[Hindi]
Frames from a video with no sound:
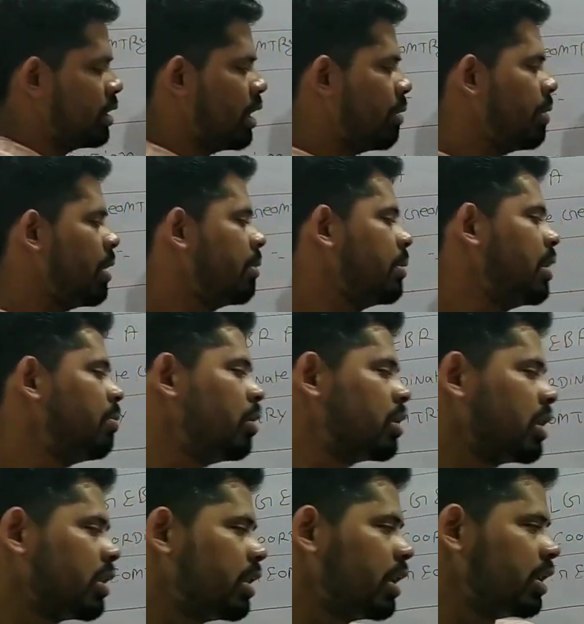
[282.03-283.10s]
तो जितने भी हम ये
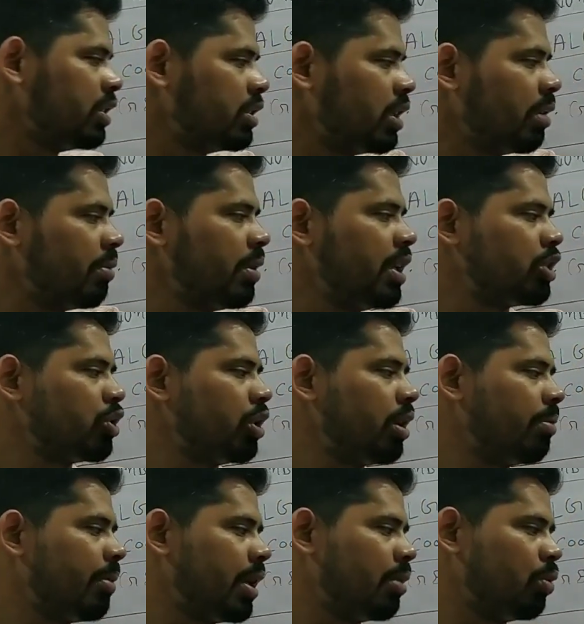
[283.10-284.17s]
बोल सकते हैं कि जितने भी
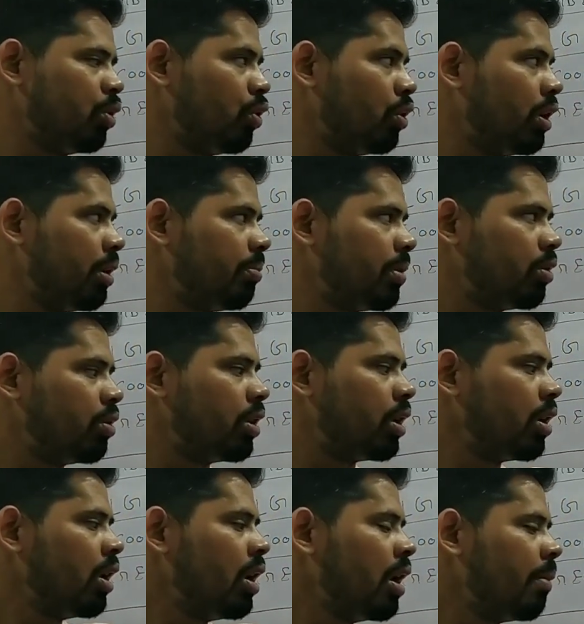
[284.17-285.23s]
नेचुरल नंबर है वो होल नंबर होगा